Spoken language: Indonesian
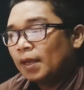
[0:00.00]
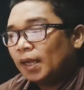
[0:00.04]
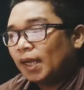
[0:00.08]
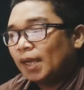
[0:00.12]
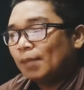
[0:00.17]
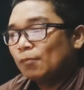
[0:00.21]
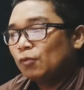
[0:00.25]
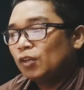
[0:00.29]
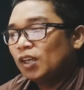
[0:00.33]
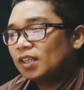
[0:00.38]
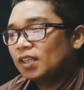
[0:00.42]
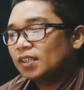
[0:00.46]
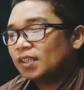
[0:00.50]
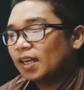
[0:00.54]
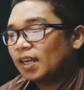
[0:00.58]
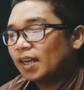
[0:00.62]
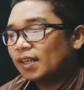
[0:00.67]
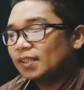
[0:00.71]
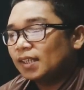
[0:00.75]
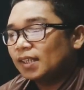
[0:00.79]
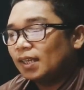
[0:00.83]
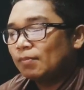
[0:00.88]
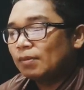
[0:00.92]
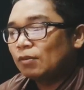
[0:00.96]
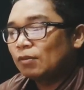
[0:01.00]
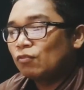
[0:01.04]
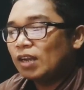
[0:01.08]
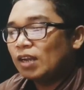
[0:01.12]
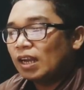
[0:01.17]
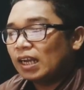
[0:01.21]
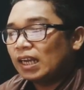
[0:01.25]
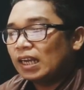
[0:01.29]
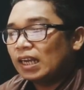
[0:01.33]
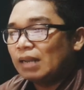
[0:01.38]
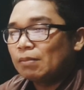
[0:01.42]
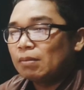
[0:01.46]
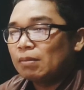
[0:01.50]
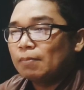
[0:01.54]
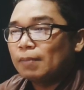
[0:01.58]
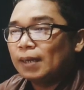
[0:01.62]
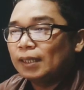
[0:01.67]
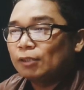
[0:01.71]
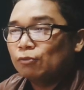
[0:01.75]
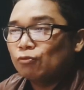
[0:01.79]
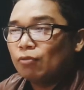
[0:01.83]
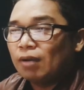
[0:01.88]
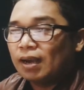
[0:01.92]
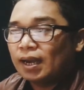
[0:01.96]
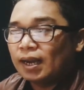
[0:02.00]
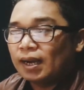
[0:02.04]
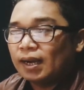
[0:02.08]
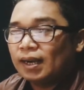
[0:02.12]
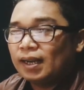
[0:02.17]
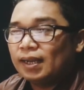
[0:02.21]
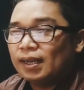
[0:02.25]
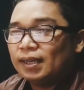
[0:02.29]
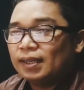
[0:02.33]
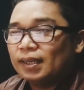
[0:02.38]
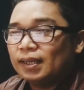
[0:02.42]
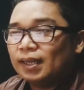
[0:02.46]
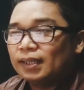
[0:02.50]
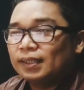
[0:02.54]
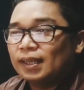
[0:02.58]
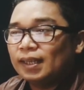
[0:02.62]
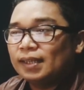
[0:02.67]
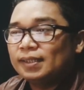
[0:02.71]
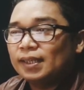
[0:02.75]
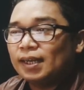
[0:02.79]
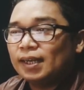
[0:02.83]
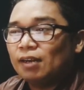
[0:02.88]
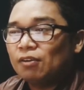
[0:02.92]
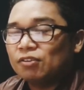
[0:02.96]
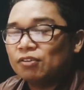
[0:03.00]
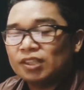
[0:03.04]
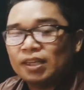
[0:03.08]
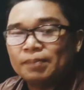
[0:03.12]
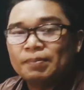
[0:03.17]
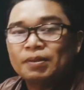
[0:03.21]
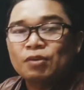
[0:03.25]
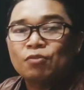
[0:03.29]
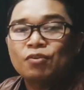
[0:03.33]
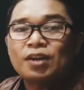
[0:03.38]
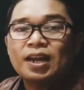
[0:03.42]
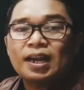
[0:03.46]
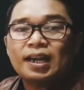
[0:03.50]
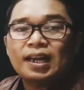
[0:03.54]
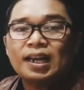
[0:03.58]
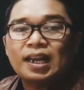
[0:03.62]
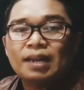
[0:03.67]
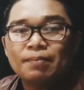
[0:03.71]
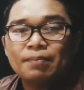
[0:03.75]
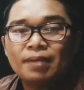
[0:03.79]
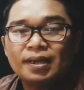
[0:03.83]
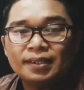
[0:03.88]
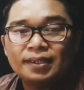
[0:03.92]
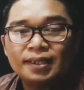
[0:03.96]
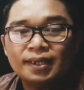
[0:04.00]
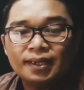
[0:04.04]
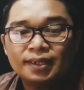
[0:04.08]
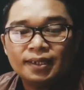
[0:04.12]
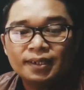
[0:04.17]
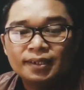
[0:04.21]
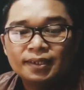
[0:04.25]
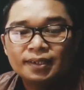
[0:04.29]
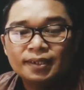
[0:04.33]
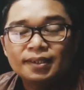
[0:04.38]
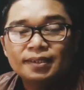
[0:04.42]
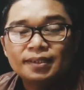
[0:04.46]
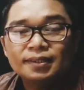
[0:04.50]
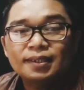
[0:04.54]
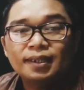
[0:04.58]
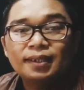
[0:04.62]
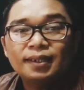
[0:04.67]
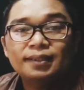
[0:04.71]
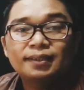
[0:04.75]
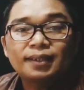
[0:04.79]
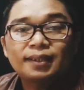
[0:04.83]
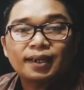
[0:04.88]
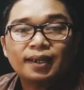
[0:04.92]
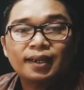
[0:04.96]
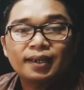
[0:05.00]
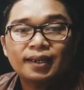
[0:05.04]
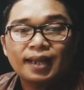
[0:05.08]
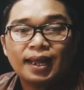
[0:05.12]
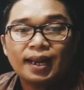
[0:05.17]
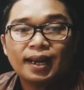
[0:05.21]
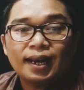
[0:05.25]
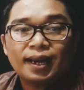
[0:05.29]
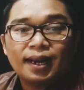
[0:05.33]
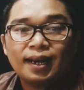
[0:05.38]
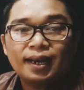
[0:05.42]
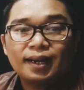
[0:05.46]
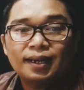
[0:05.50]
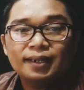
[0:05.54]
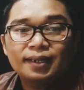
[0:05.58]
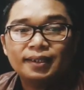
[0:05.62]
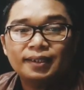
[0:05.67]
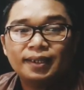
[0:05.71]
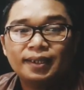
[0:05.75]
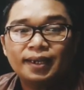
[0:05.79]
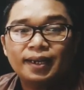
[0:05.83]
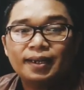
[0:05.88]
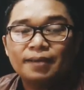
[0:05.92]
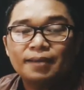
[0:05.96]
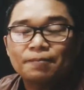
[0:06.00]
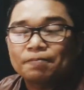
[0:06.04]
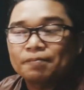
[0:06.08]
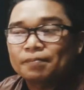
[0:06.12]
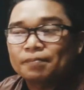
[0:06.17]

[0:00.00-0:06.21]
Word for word: Kemudian sekarang saya menggunakan nama Pak Tua karena katanya kalau saya menggunakan namanya jadi terkenal ya.